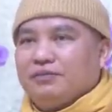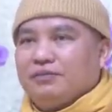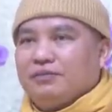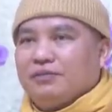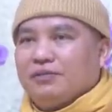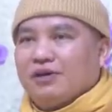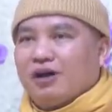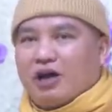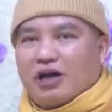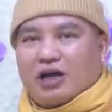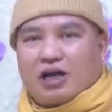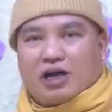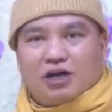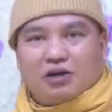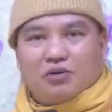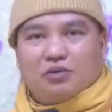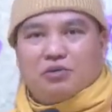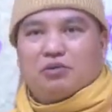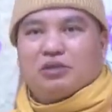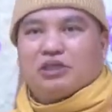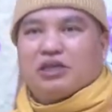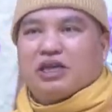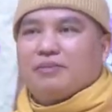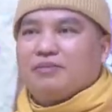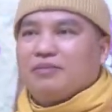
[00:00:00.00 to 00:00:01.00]
hỏi các
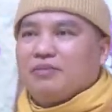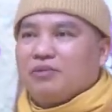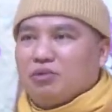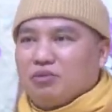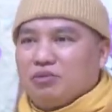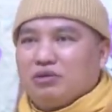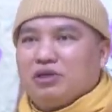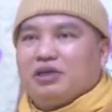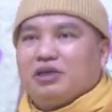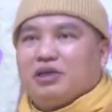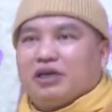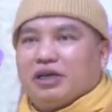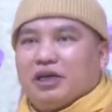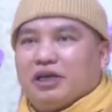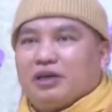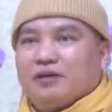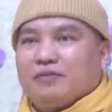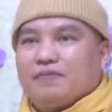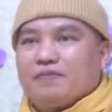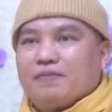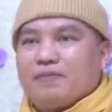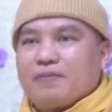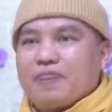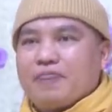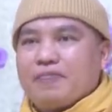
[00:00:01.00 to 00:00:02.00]
cụ xem đúng như thế
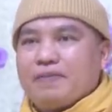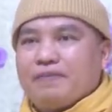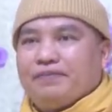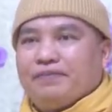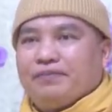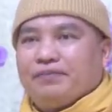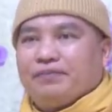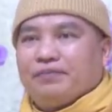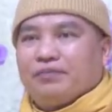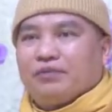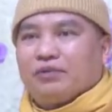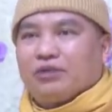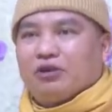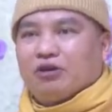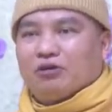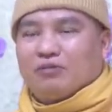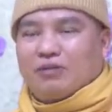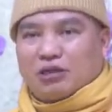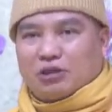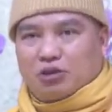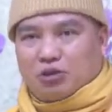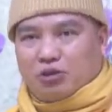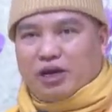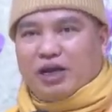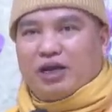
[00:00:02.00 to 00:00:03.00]
tôi
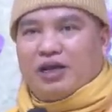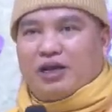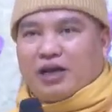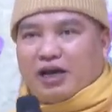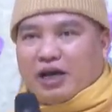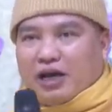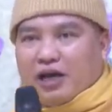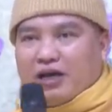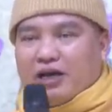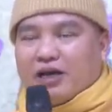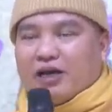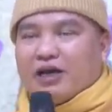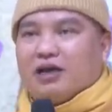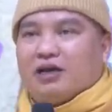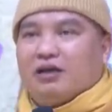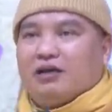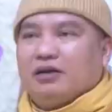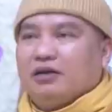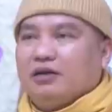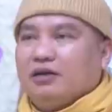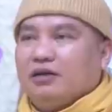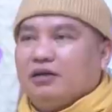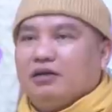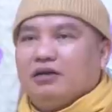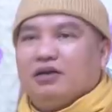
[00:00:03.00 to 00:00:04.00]
bảo xoay lại à,
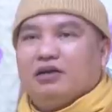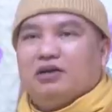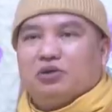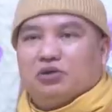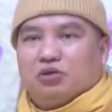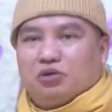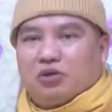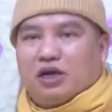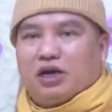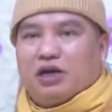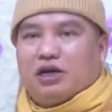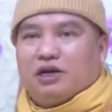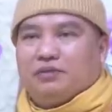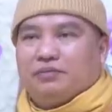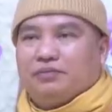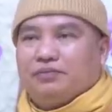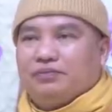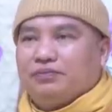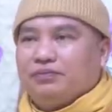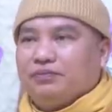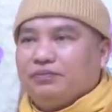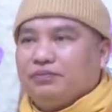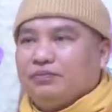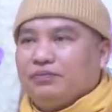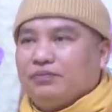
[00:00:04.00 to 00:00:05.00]
hướng chùa
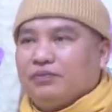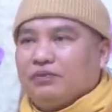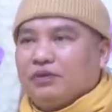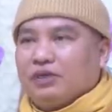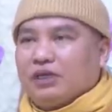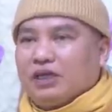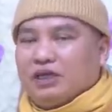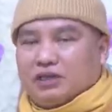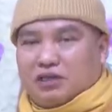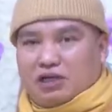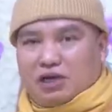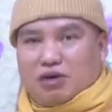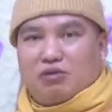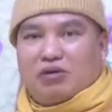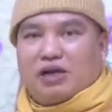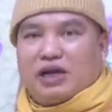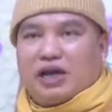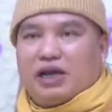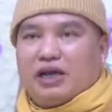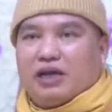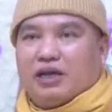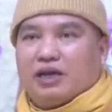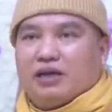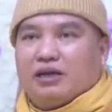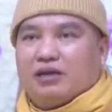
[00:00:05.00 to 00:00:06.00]
thì sau
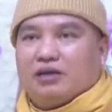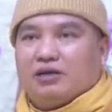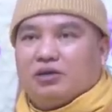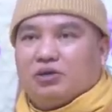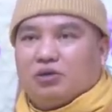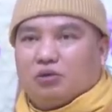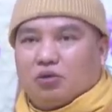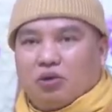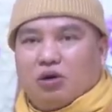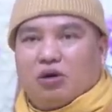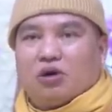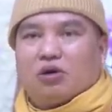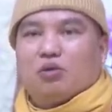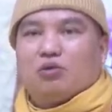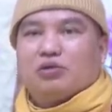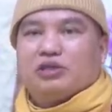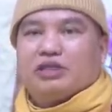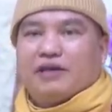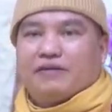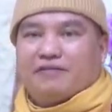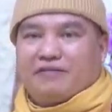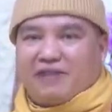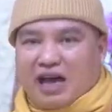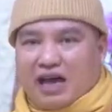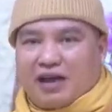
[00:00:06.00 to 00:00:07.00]
này á, chùa cũng
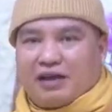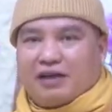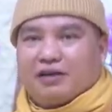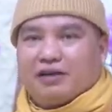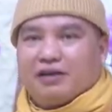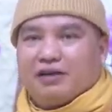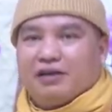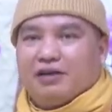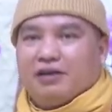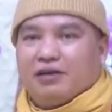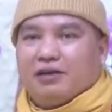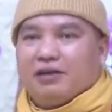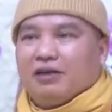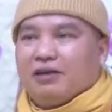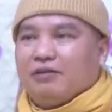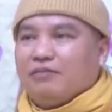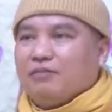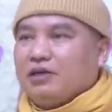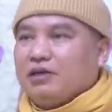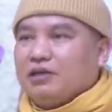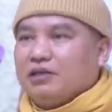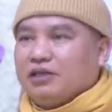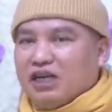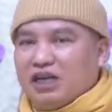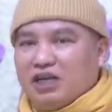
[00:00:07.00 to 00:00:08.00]
sẽ phát
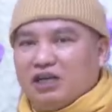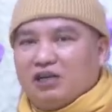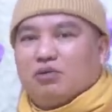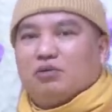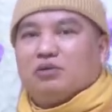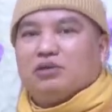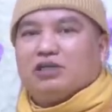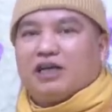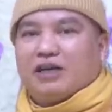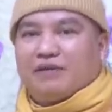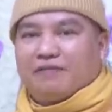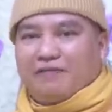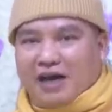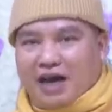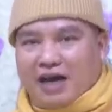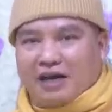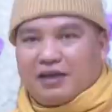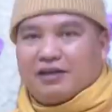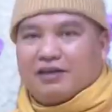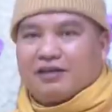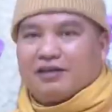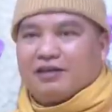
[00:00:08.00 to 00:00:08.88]
mà dân cũng sẽ phát